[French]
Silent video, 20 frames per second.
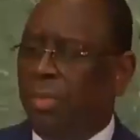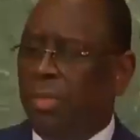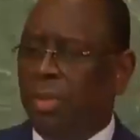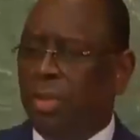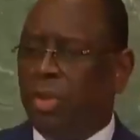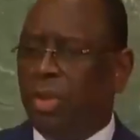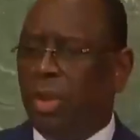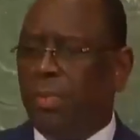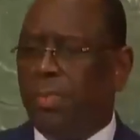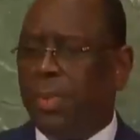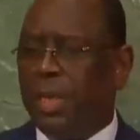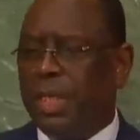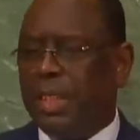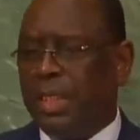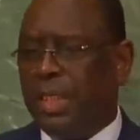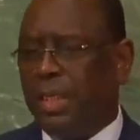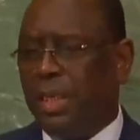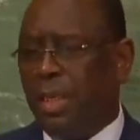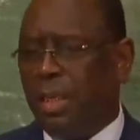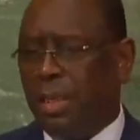Monsieur le
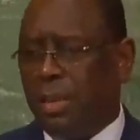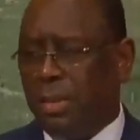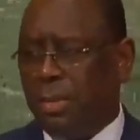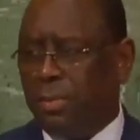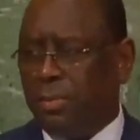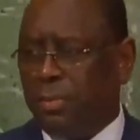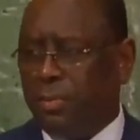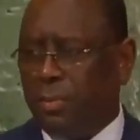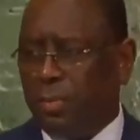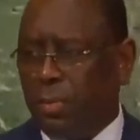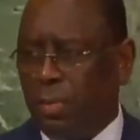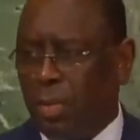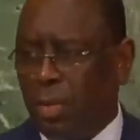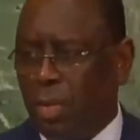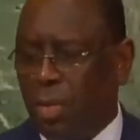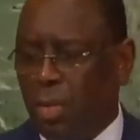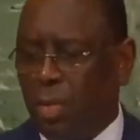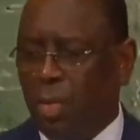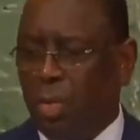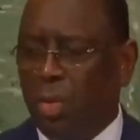Président,
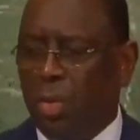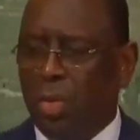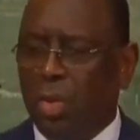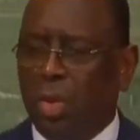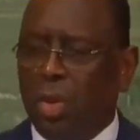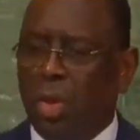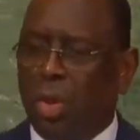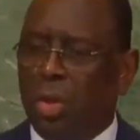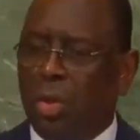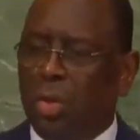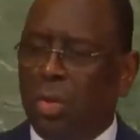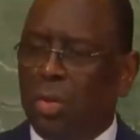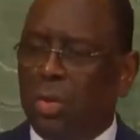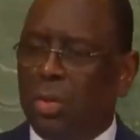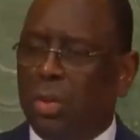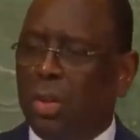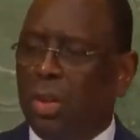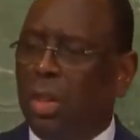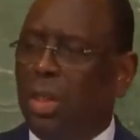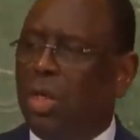au nom
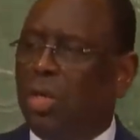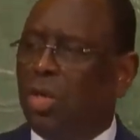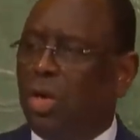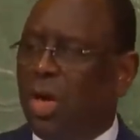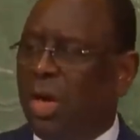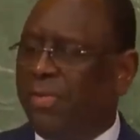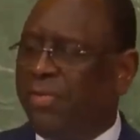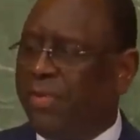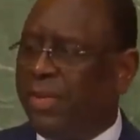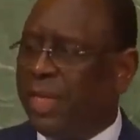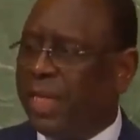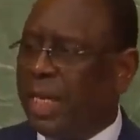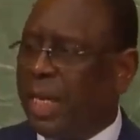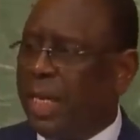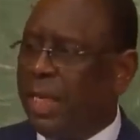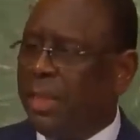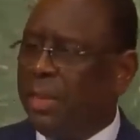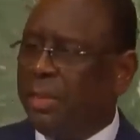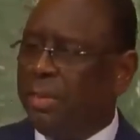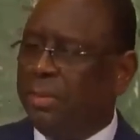de l'Union
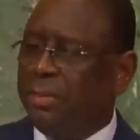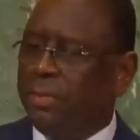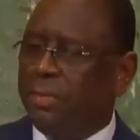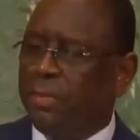africaine,